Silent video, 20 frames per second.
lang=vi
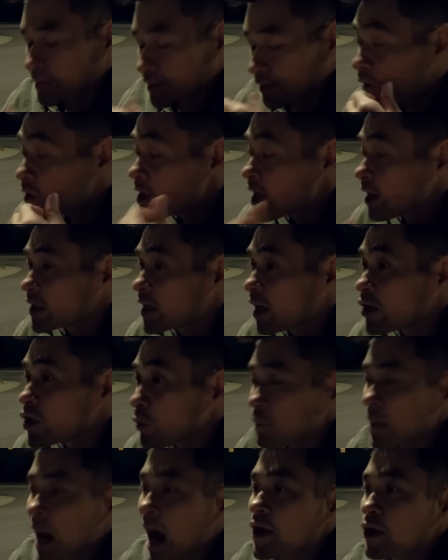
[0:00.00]
Có nhân chứng
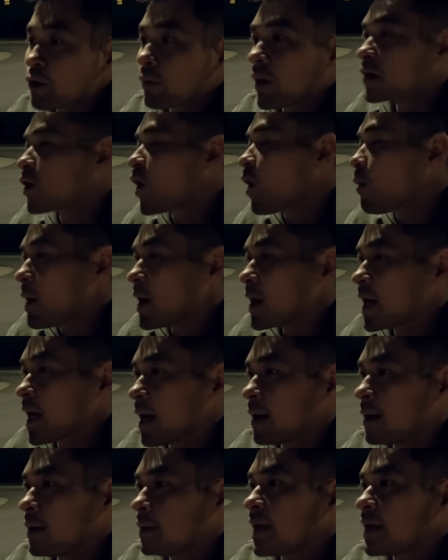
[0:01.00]
giúp đỡ cho Bryan Kohberger
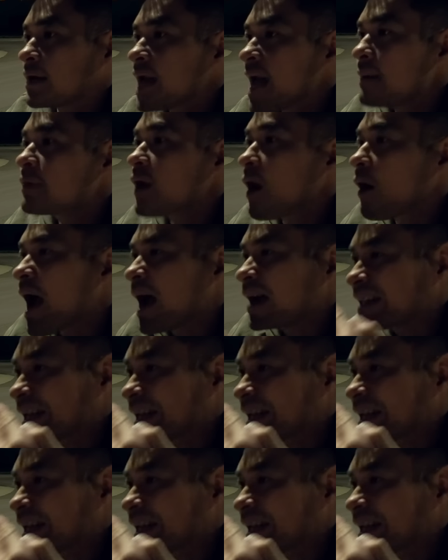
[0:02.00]
là đêm đó hắn